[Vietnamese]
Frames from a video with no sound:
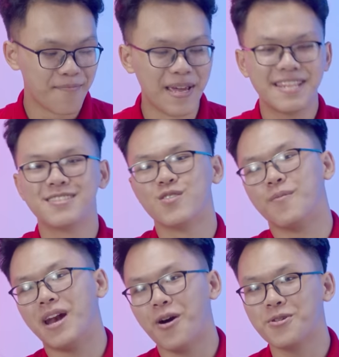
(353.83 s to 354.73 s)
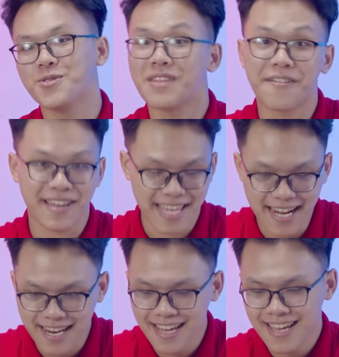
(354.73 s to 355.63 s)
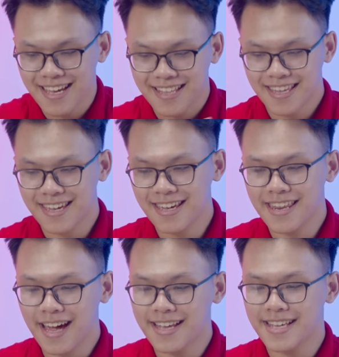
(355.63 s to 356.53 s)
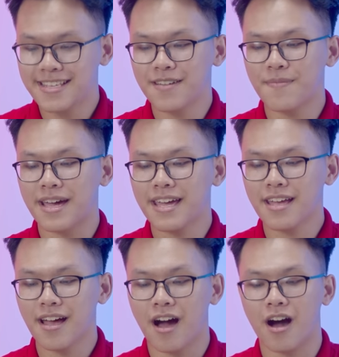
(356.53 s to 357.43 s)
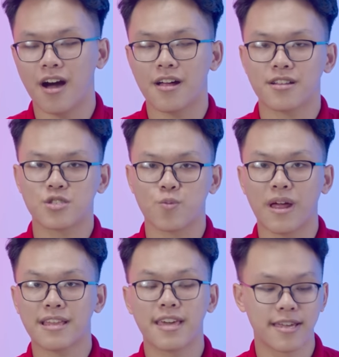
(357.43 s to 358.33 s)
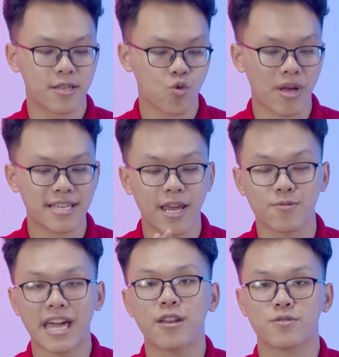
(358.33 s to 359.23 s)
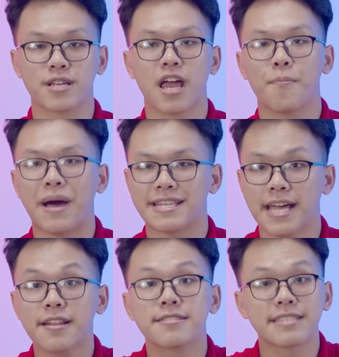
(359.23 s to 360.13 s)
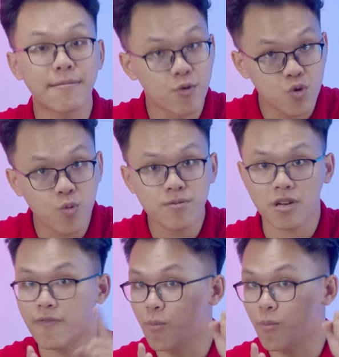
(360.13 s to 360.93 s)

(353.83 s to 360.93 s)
pin dù là bao lâu chúng ta phải test. Thì đây trên chiếc máy uh, chúng ta đây chúng ta sẽ đều test, đó chính là bài test xem YouTube trong